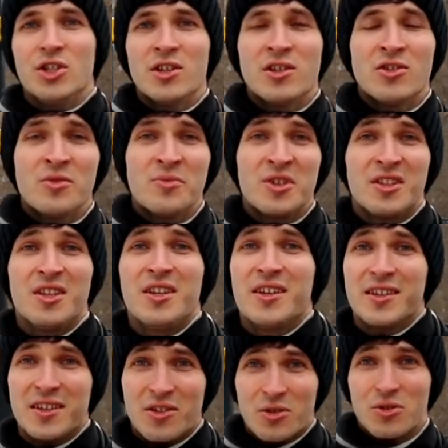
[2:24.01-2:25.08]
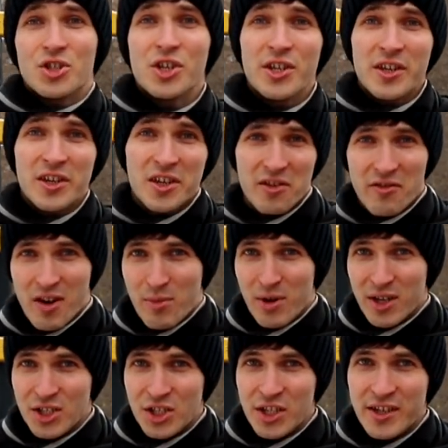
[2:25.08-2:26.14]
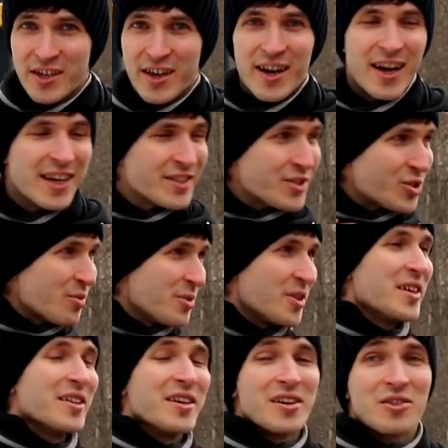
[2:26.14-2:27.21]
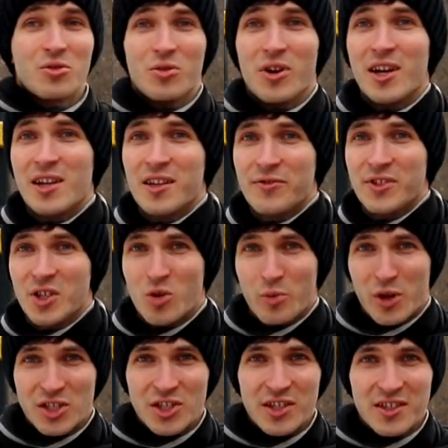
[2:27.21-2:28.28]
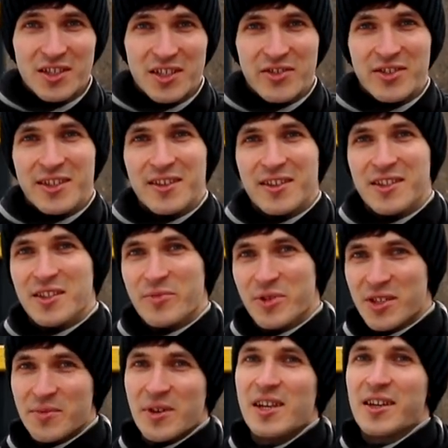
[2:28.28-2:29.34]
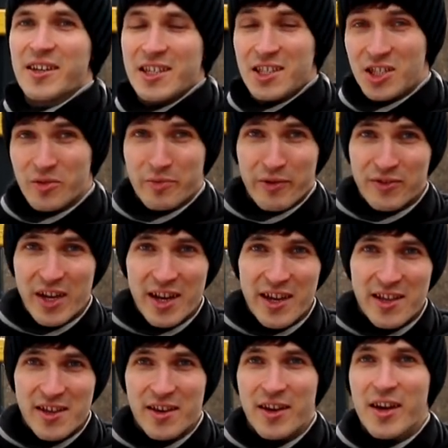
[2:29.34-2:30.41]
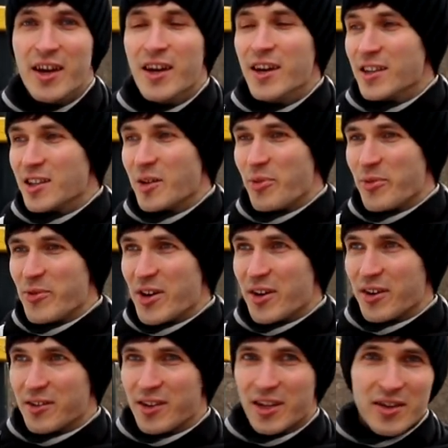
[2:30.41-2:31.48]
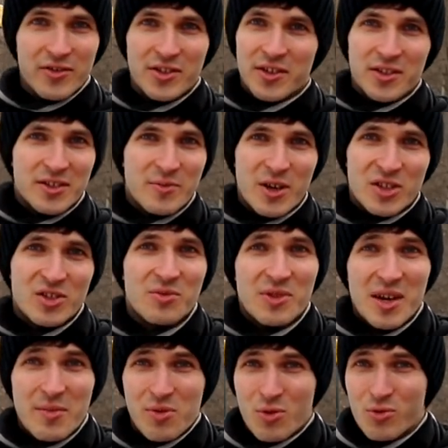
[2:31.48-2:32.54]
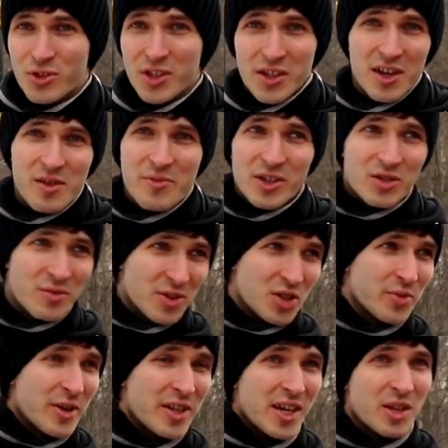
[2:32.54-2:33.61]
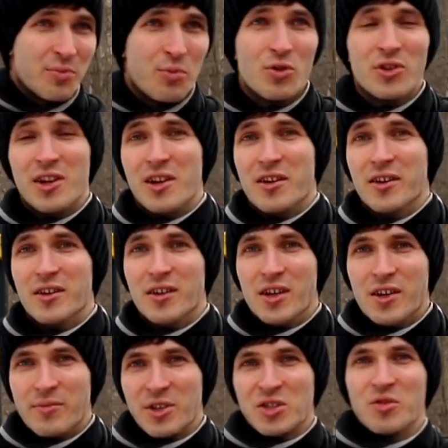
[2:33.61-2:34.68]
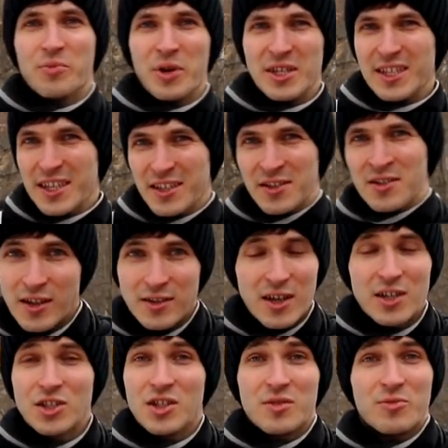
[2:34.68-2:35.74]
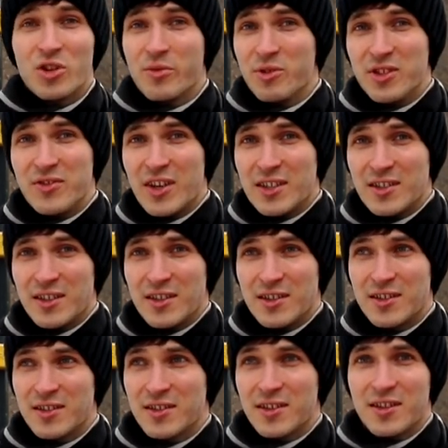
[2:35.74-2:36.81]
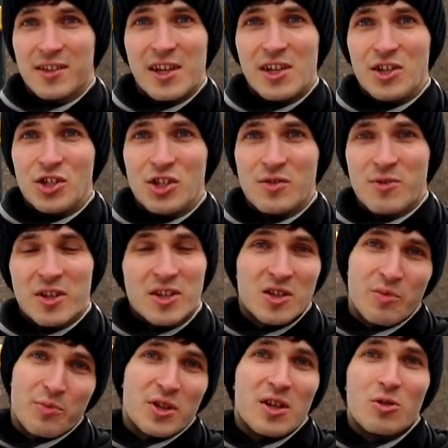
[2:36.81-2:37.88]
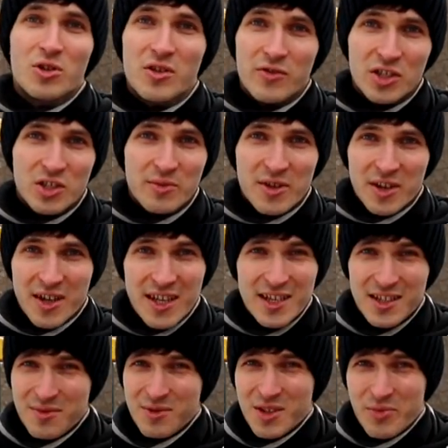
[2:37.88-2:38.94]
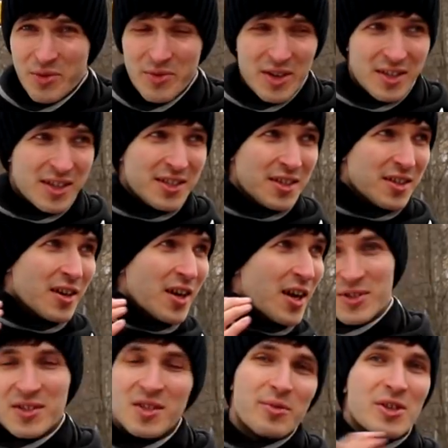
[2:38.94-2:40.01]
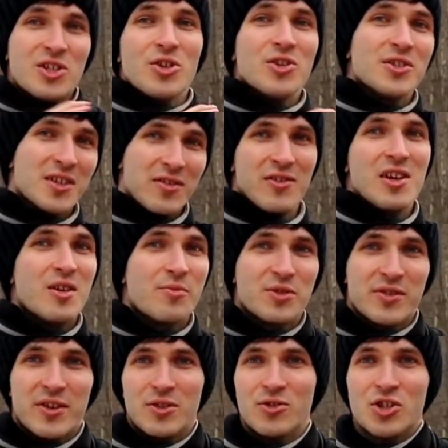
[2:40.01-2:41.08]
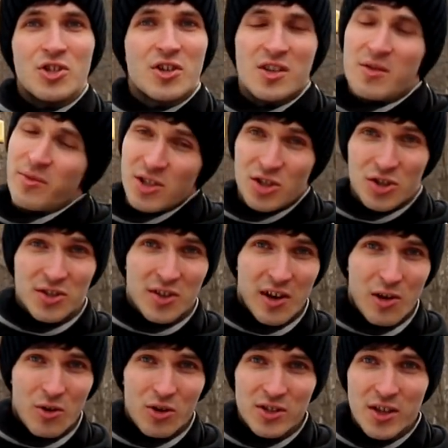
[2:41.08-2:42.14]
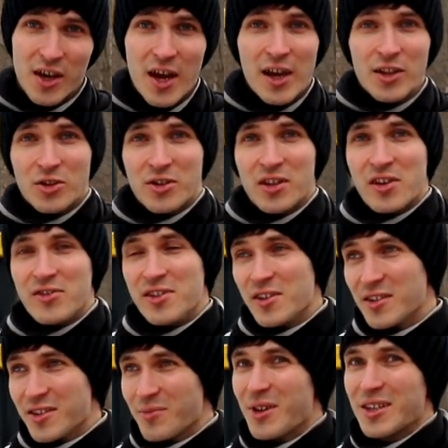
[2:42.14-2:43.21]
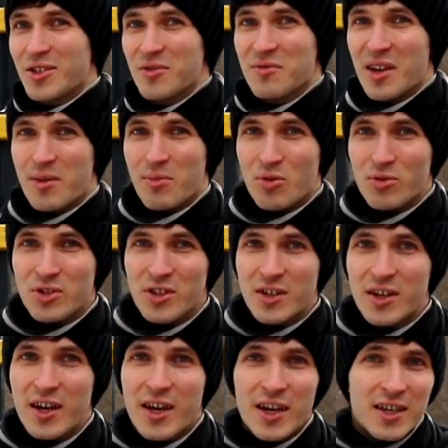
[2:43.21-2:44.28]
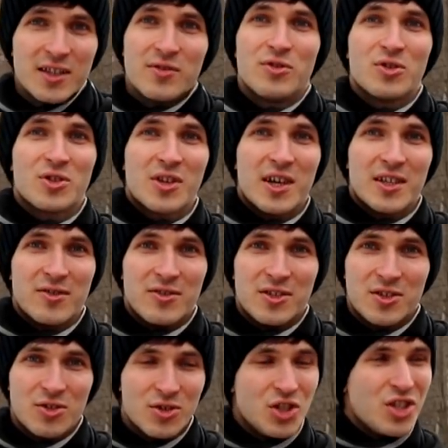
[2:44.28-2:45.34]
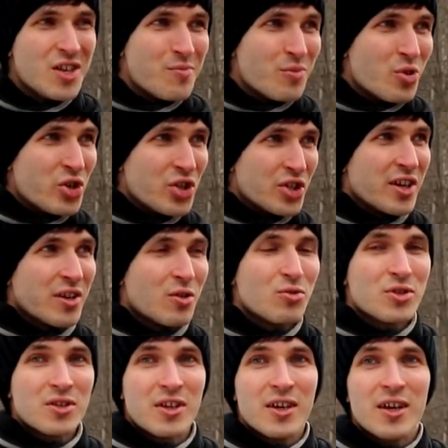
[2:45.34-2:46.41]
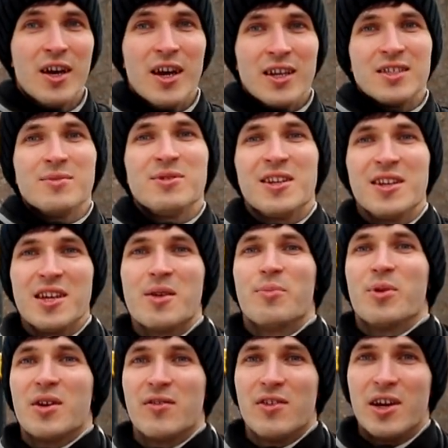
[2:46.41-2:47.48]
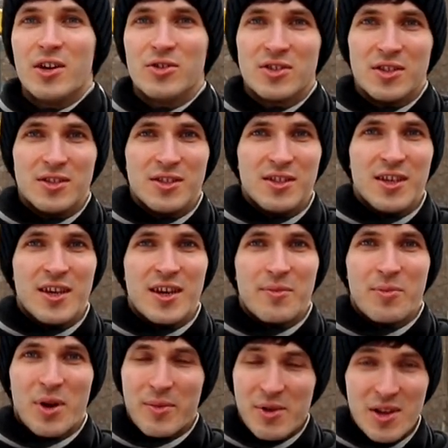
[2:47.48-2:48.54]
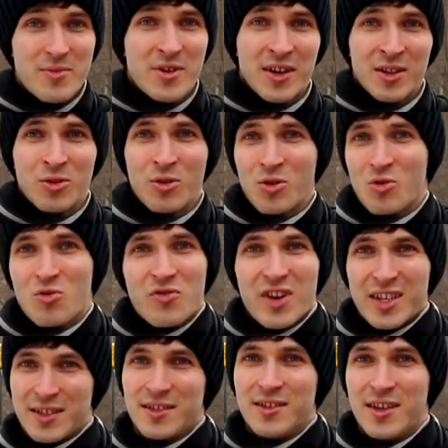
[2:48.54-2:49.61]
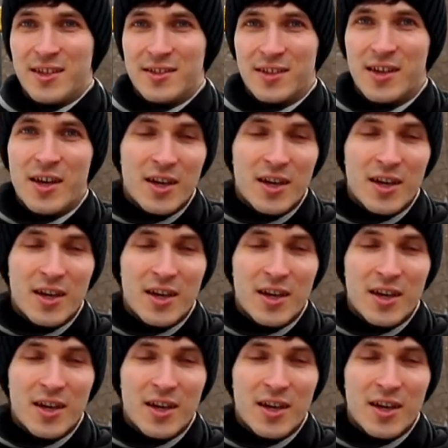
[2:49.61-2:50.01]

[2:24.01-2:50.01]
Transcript: Причина номер три – это нарушение кровообращения. Особенно она актуальна в тех упражнениях, где вы делаете максимальное количество повторений. Например, когда вы делаете максимум на брусьях, или максимум отжимания от пола, или максимум подтяги. Также это может быть связано с наличием каких-то патологий в вашем организме. Например, если небольшое искривление позвоночника, небольшой сколиоз. Но когда вы делаете максимум на брусьях, это все сказывается. То есть чем больше нагрузка, тем сильнее проявляются те проблемы, которые у вас есть.